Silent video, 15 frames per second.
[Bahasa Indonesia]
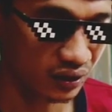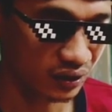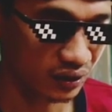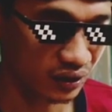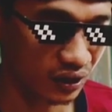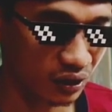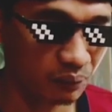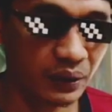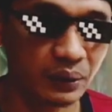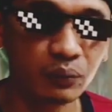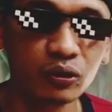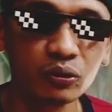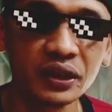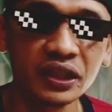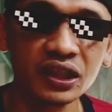Nah,
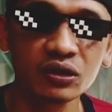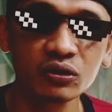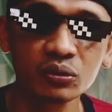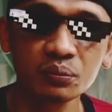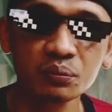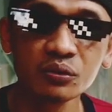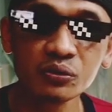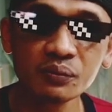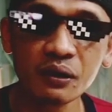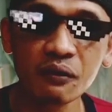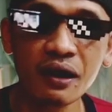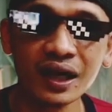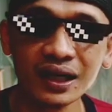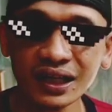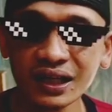40 menit itu
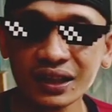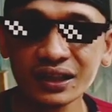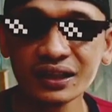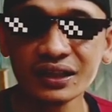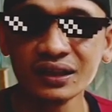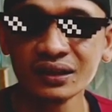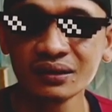berubah warna dia.